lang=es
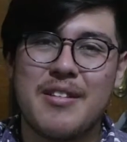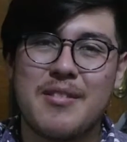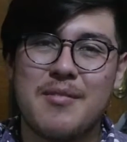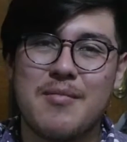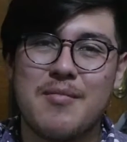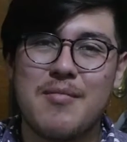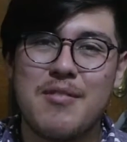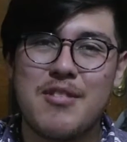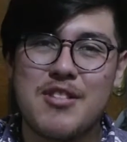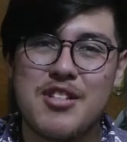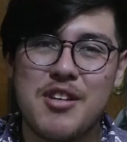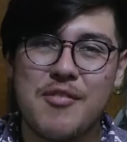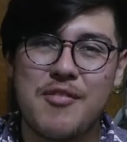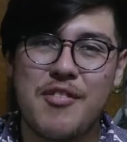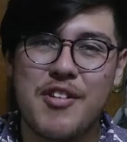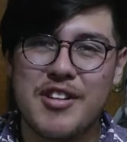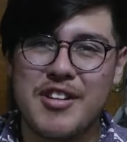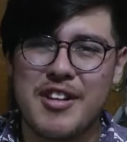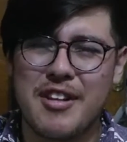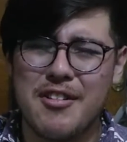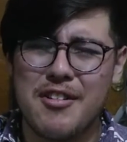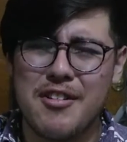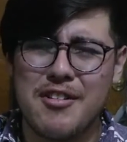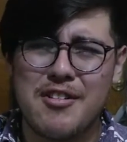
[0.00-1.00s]
Mucha
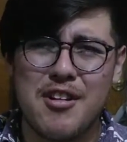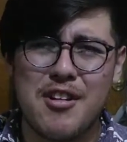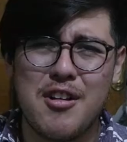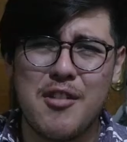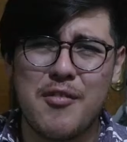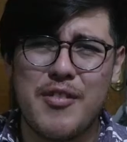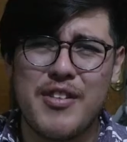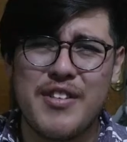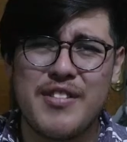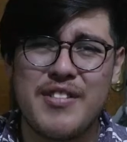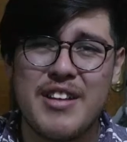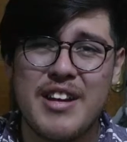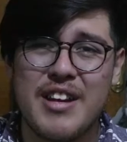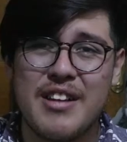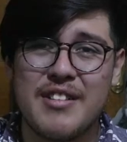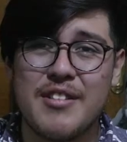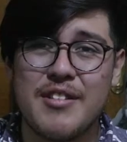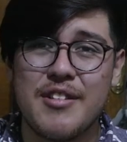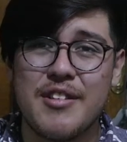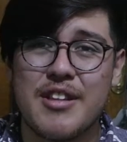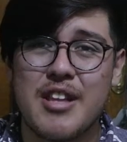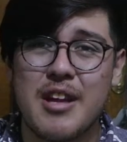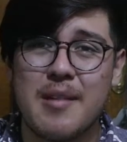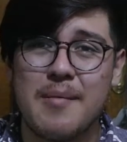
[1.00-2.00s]
fuerza, no solo física,
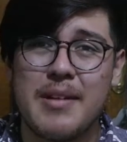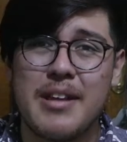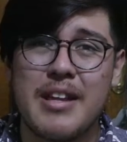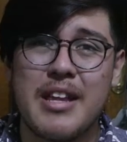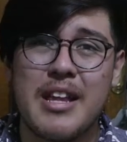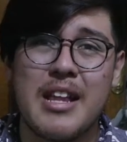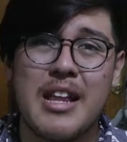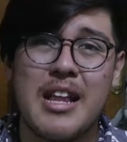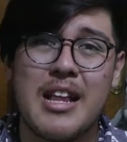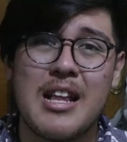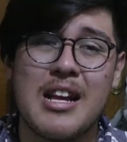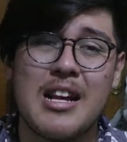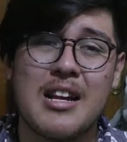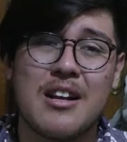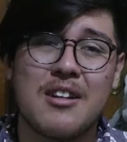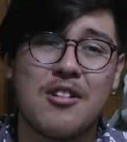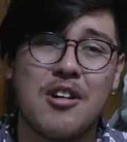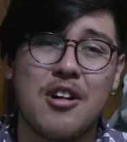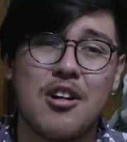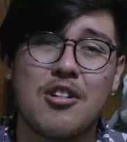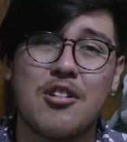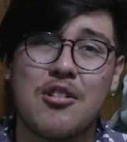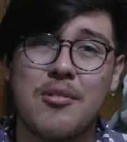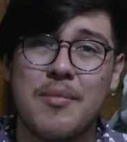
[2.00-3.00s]
sino también en el
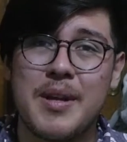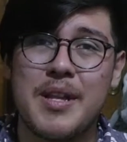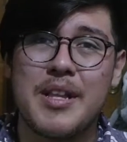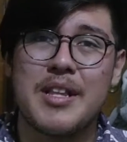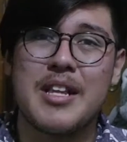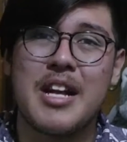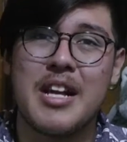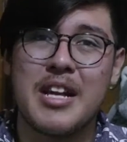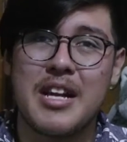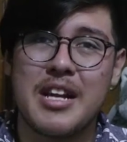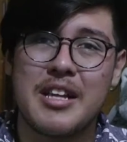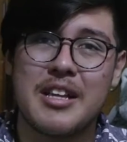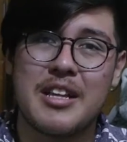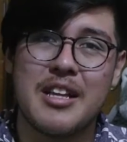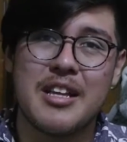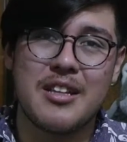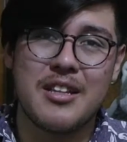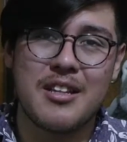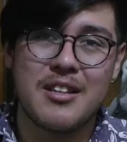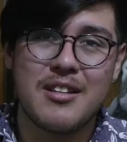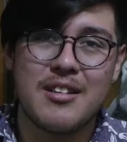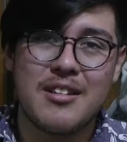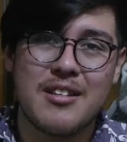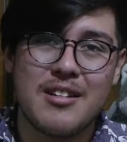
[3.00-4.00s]
arco argumental que
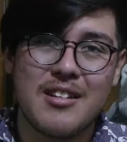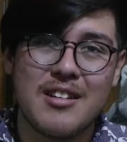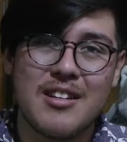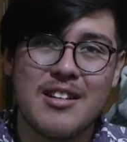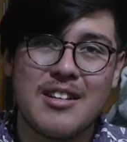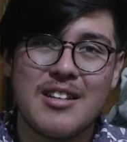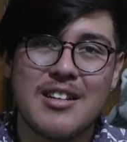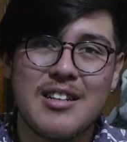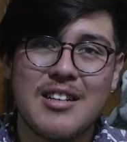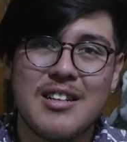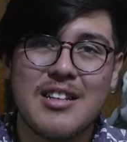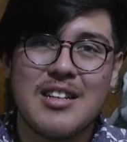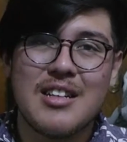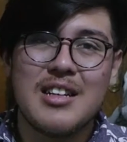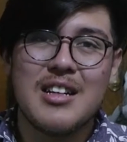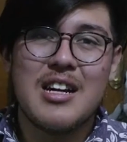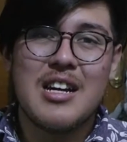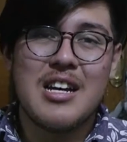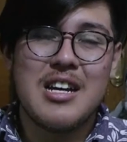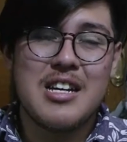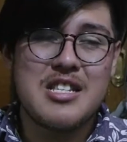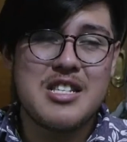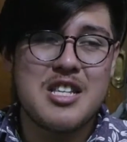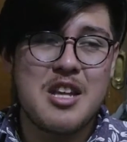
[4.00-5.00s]
tienen.
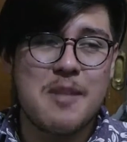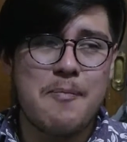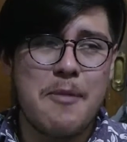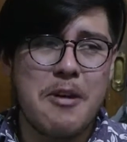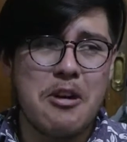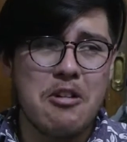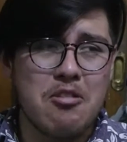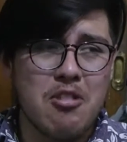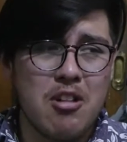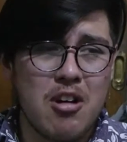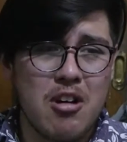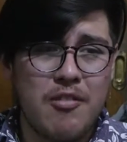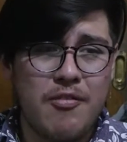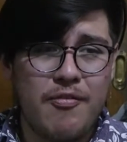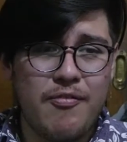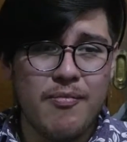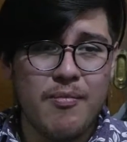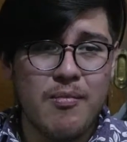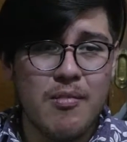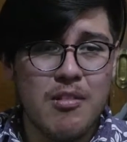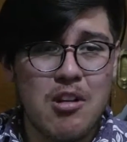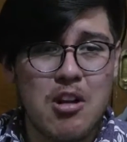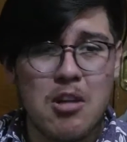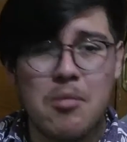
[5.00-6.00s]
Steppenwolf
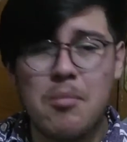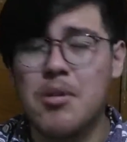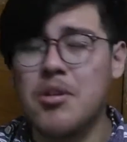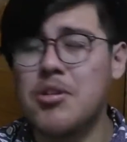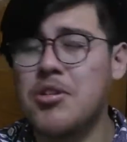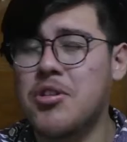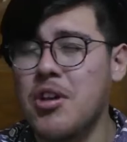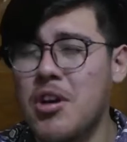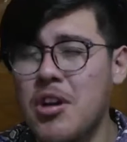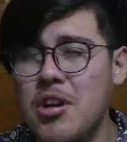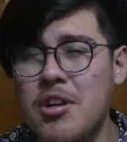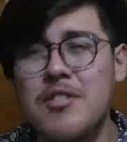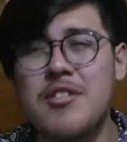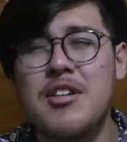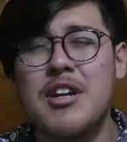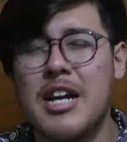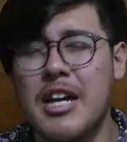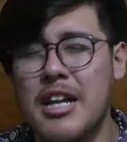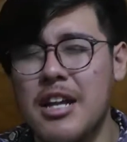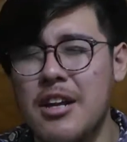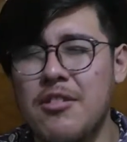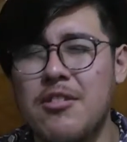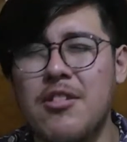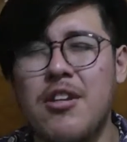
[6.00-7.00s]
como todos y
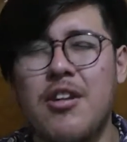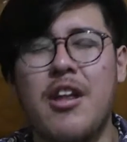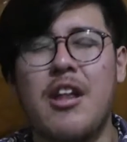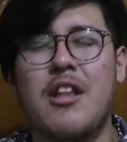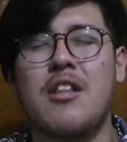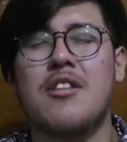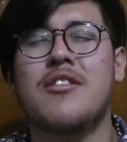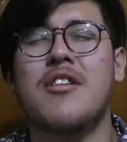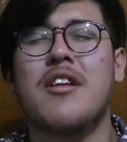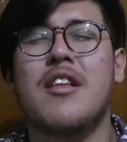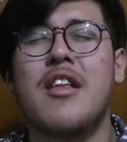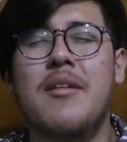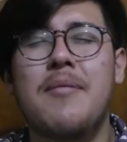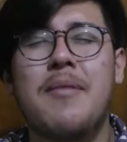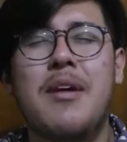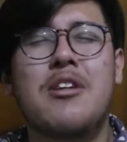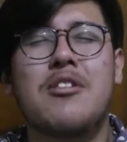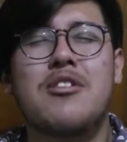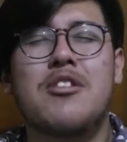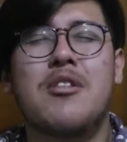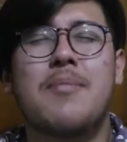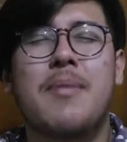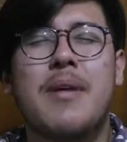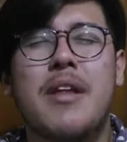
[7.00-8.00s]
cada uno de los
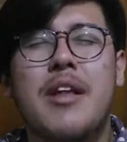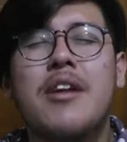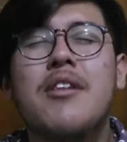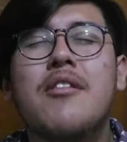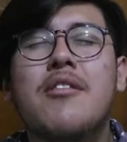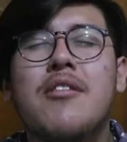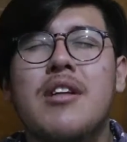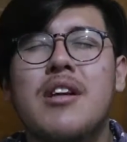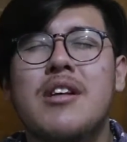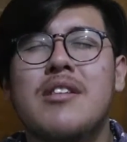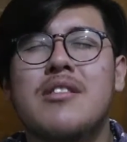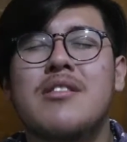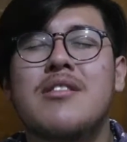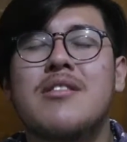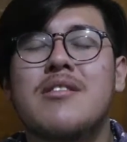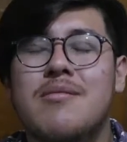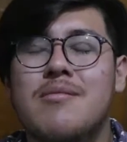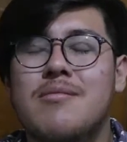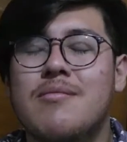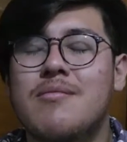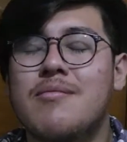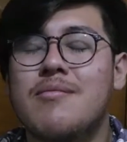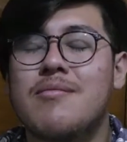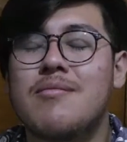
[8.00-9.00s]
enemigos de películas
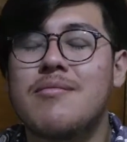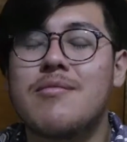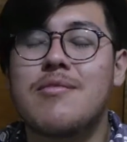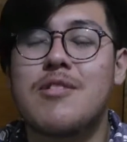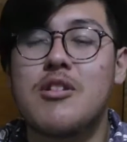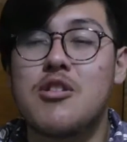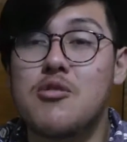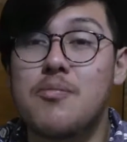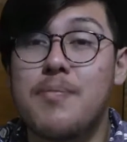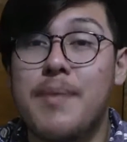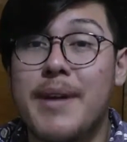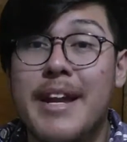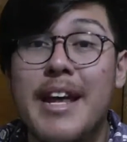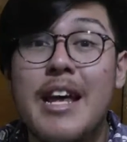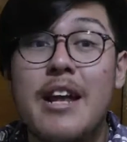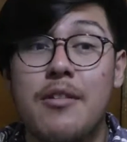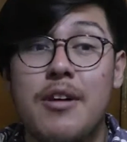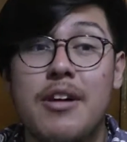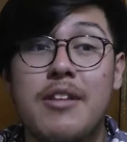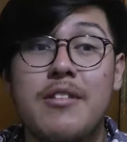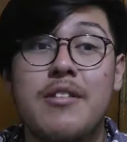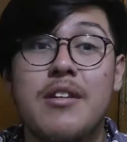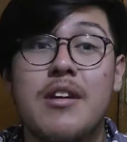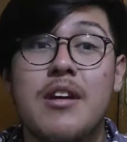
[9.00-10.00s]
de
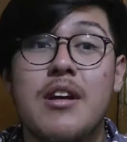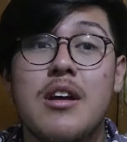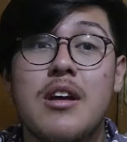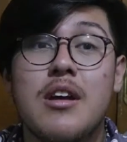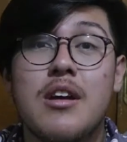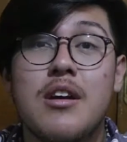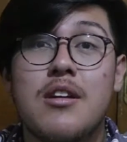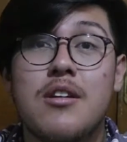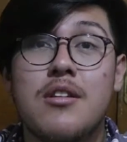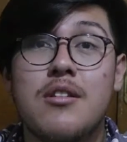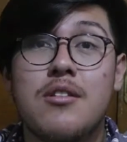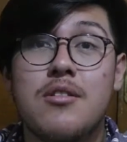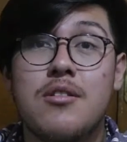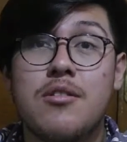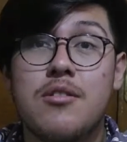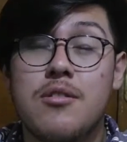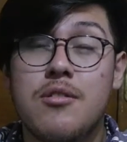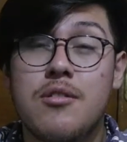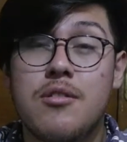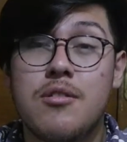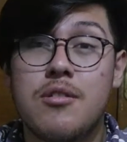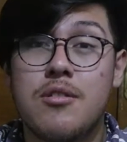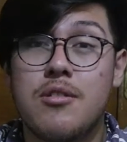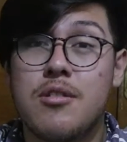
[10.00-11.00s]
superhéroes,
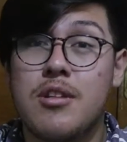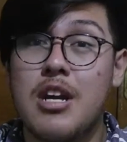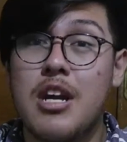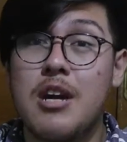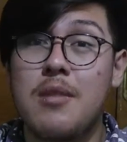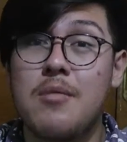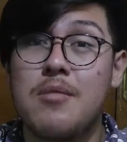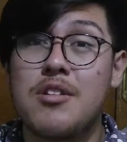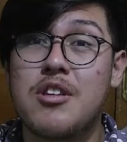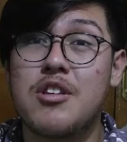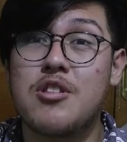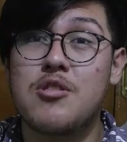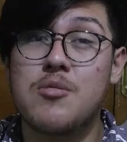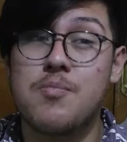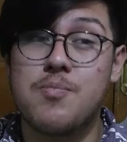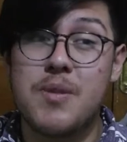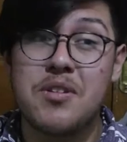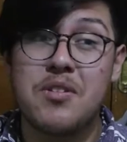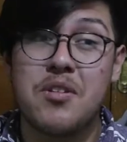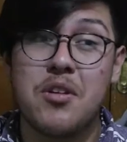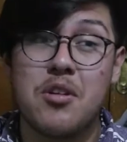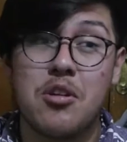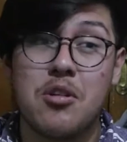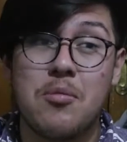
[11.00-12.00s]
digamos que su
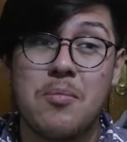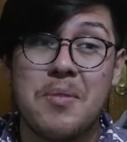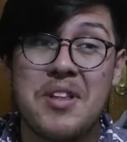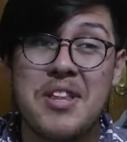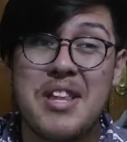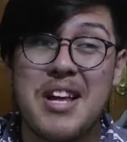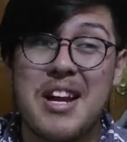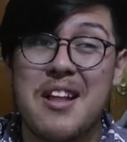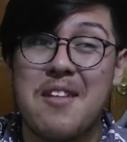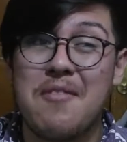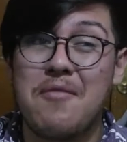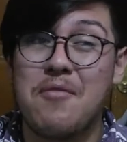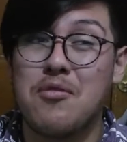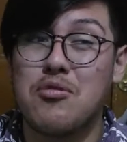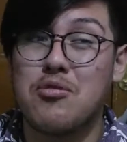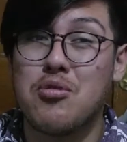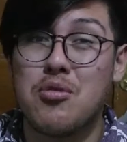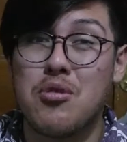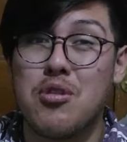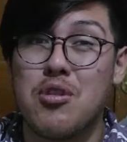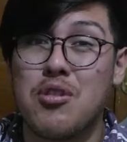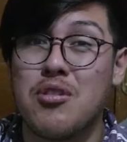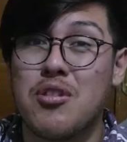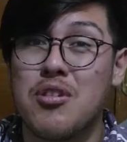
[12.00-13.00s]
peso argumental a
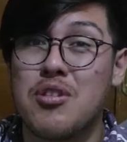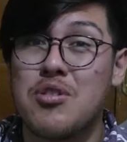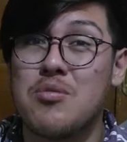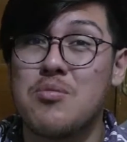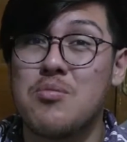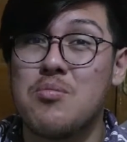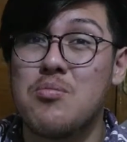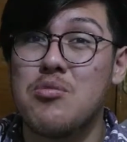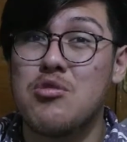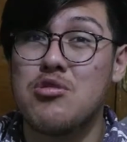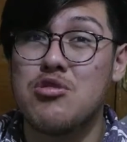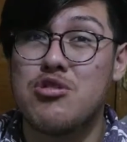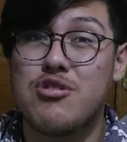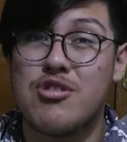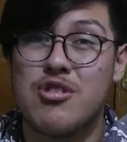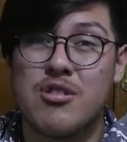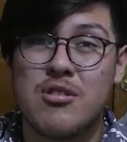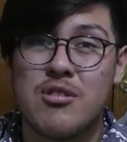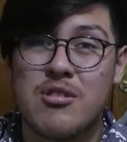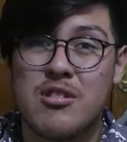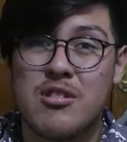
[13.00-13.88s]
futuro no es mucho.